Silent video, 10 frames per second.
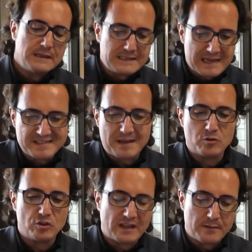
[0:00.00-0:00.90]
Ya
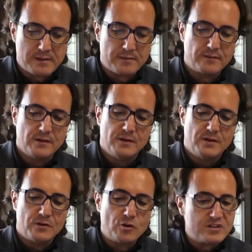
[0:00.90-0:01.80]
estamos otra vez,
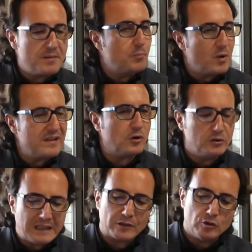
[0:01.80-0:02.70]
no se puede
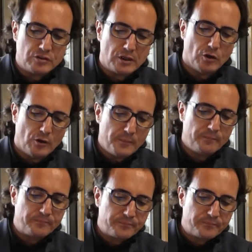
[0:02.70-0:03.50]
contar contigo.